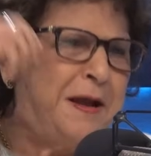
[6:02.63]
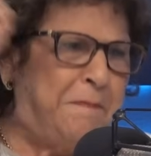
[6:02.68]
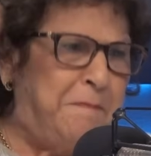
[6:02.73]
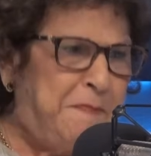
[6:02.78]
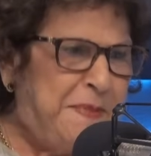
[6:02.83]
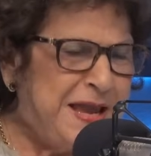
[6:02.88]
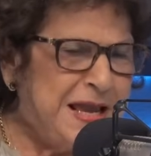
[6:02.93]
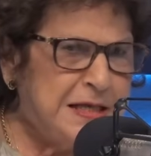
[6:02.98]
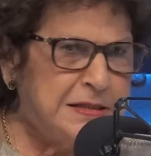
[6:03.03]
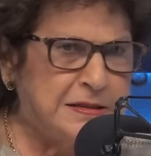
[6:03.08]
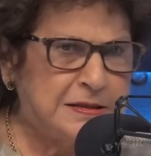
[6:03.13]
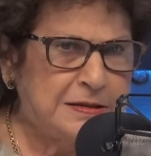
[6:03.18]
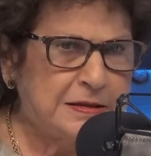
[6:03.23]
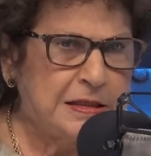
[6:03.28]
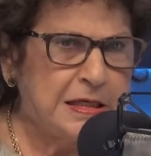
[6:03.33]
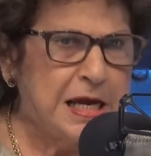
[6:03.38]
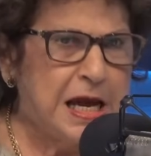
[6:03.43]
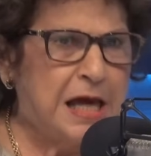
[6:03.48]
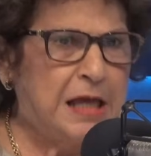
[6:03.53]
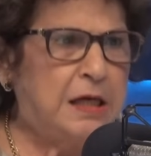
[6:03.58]

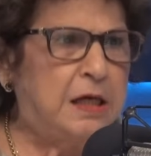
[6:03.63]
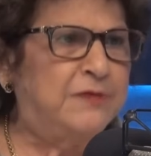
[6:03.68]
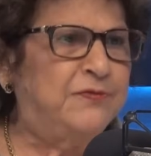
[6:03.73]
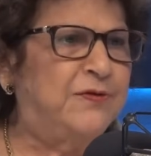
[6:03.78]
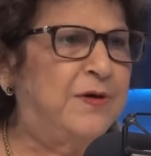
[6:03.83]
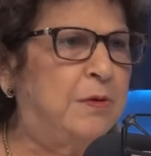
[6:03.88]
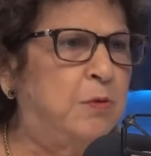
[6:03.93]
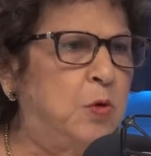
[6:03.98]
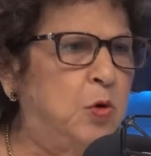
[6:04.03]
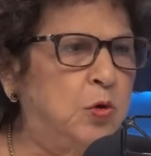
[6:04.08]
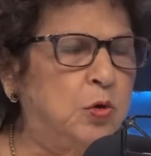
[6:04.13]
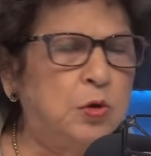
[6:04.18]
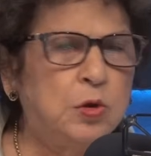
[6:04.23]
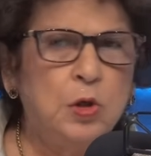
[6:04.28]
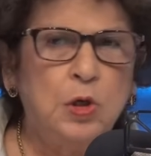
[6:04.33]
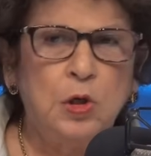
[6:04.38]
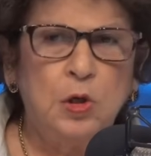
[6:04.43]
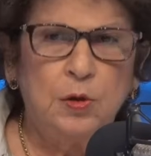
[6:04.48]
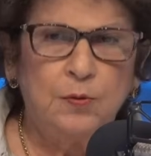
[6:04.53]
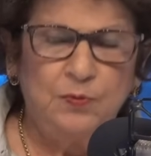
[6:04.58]
bestial a favor
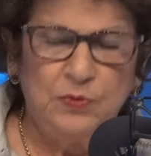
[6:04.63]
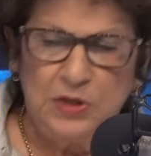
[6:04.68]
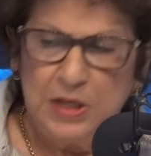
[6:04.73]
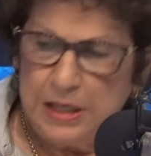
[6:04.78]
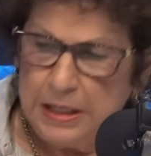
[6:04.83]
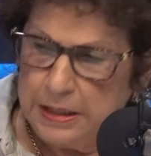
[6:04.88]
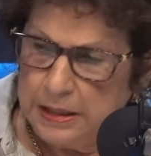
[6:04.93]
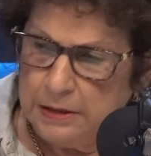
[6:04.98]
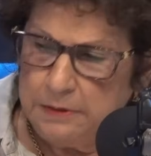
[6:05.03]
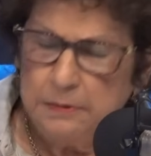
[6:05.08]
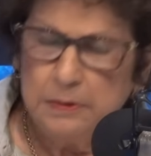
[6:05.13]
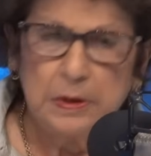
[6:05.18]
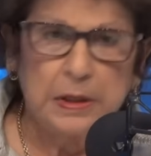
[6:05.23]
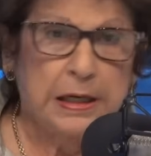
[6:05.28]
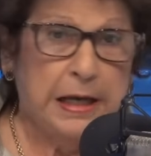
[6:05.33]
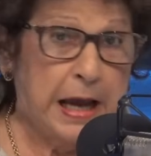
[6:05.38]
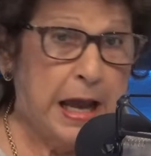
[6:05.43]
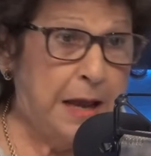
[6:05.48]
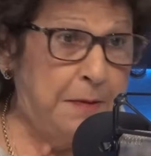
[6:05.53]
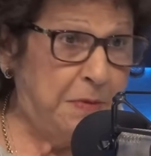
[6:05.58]
de
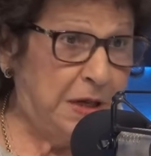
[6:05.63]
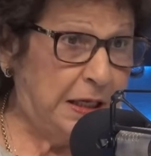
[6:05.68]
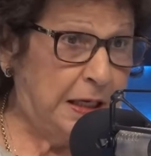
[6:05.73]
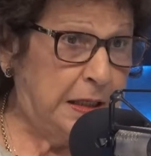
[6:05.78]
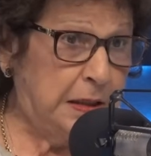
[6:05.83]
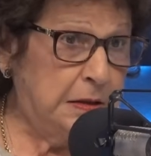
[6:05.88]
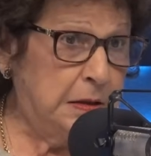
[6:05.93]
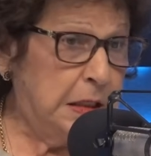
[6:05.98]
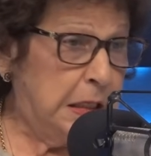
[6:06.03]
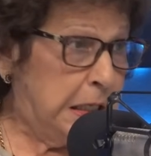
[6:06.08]
Kamala